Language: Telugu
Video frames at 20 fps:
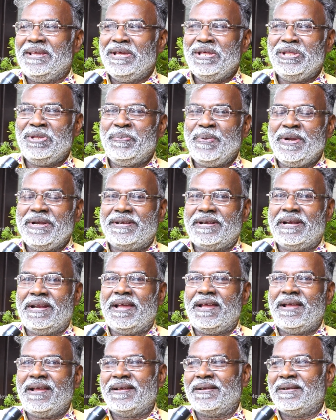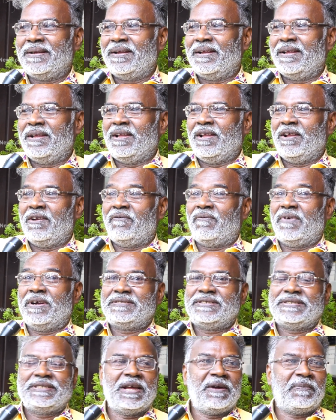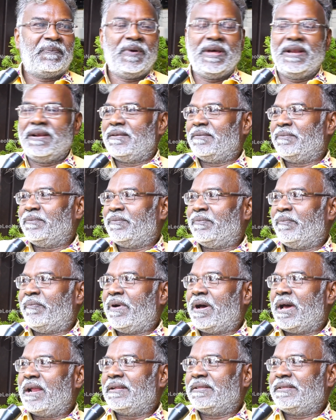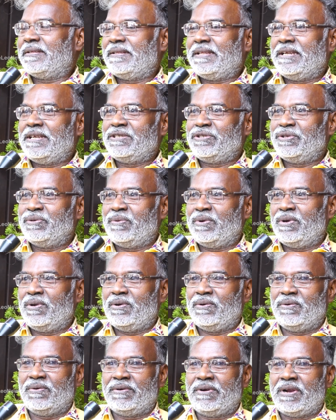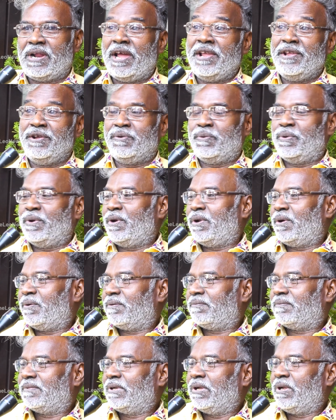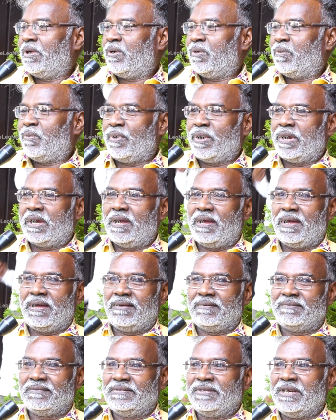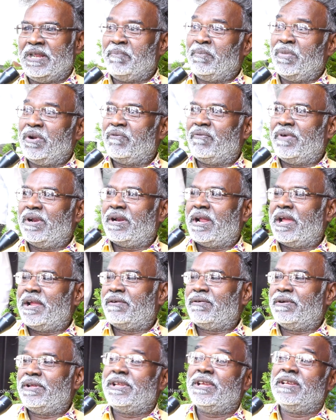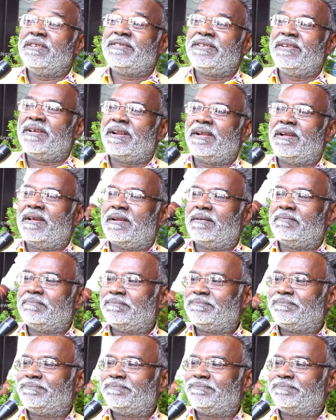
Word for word: ఏది పెట్టినా ఫస్ట్ ఆఫ్ ఆల్ భారతదేశంలో నాయకుల్లో ఒక నెంబర్ వన్ నాయకుడు కేసీఆర్ గారు